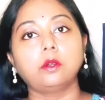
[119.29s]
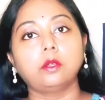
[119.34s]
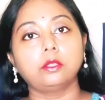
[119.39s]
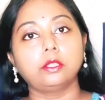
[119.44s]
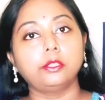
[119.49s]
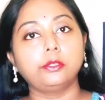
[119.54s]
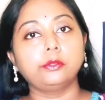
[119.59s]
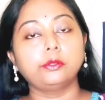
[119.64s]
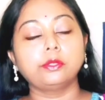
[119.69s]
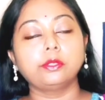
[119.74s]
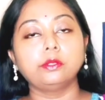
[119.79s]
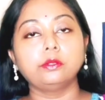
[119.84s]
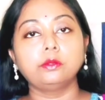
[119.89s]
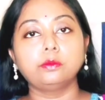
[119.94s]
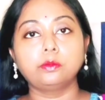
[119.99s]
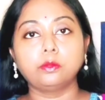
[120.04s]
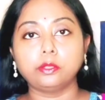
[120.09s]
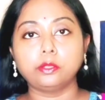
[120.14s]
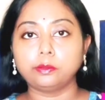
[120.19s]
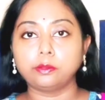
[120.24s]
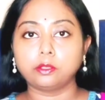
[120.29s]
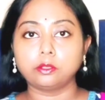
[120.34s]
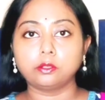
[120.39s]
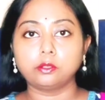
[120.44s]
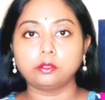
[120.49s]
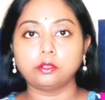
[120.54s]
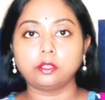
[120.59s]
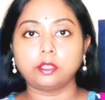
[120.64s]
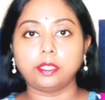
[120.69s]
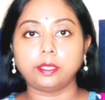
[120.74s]
গন্ধেরও কিন্তু
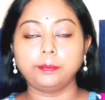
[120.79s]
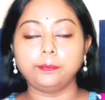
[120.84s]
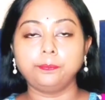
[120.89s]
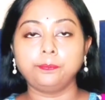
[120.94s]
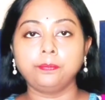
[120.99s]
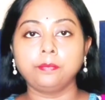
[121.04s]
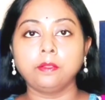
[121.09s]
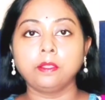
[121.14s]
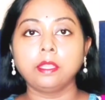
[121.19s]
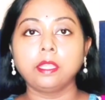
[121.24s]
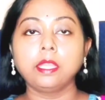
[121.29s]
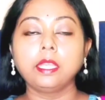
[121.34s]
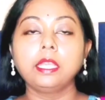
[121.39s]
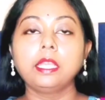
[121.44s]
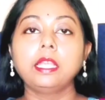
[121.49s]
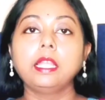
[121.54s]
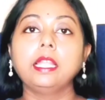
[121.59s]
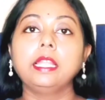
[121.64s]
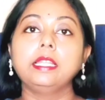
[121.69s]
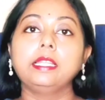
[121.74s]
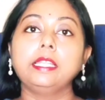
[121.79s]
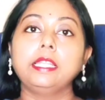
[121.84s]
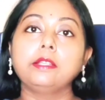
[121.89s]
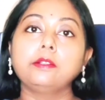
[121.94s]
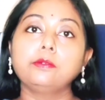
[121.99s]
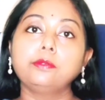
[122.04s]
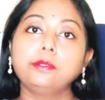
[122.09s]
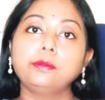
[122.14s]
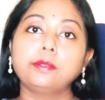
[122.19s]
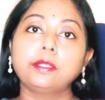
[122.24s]
পরিবর্তন হয়
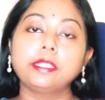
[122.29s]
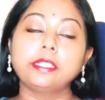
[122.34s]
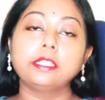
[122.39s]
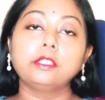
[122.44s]
ডেঙ্গু ফিভারে